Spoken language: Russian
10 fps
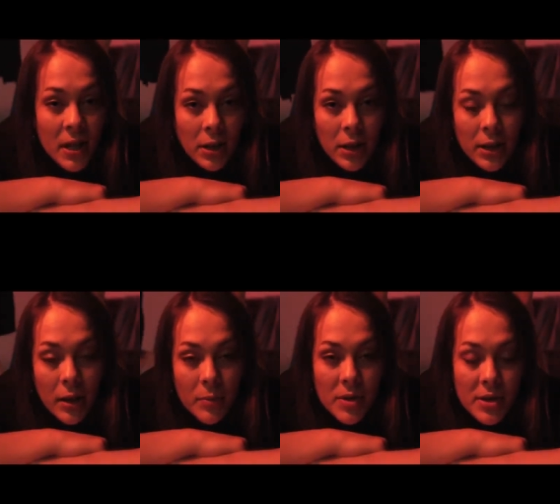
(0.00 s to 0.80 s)
все
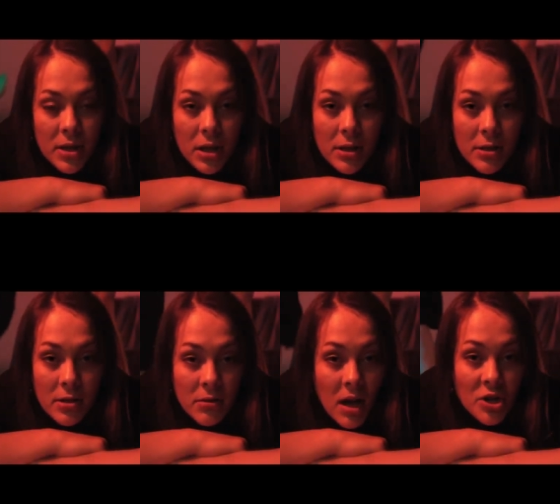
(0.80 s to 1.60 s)
тогда бесились.
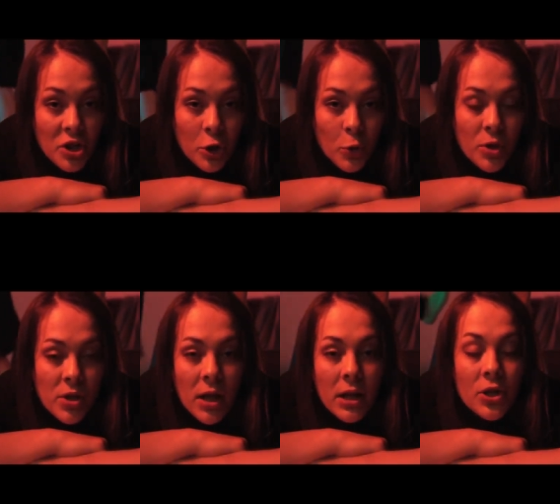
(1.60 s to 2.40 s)
Наш
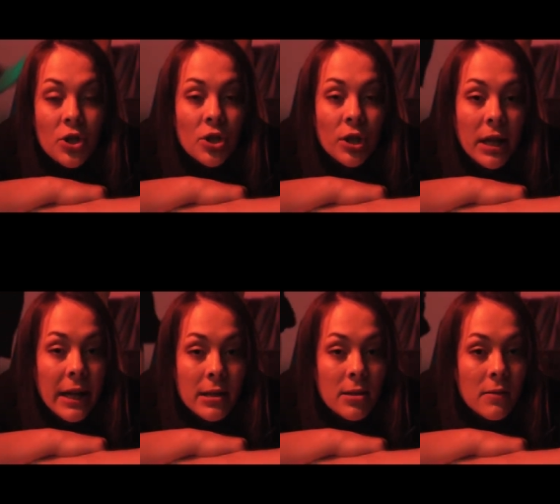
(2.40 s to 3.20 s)
круг столичные
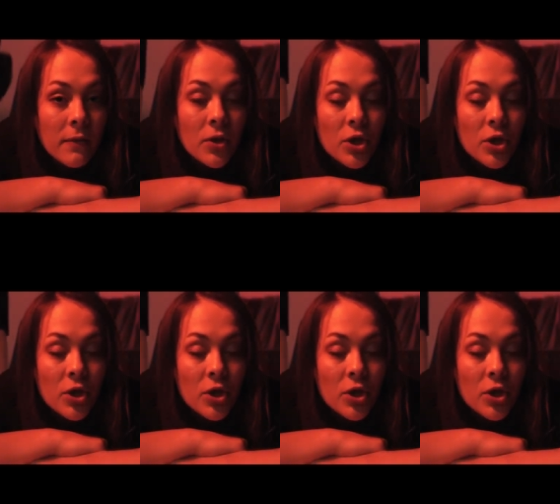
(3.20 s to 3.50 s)
леди с